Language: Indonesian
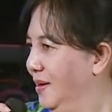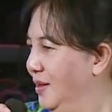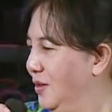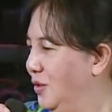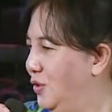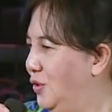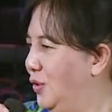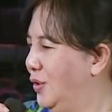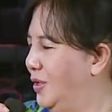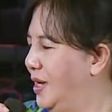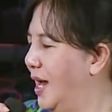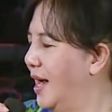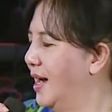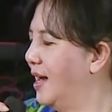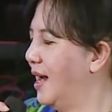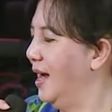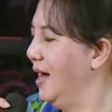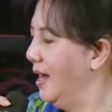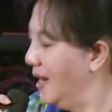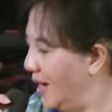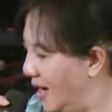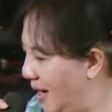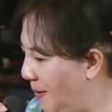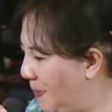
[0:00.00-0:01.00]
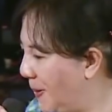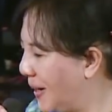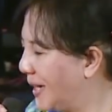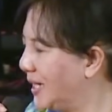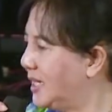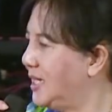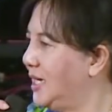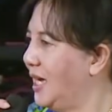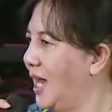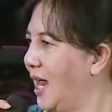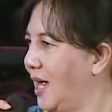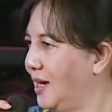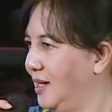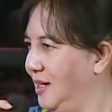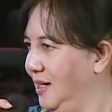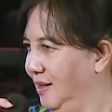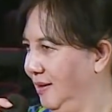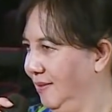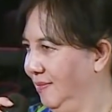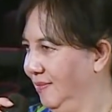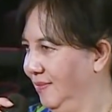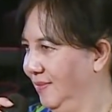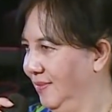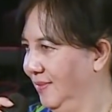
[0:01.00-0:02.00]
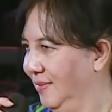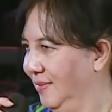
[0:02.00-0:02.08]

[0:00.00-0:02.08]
saudara lebih kecil lagi.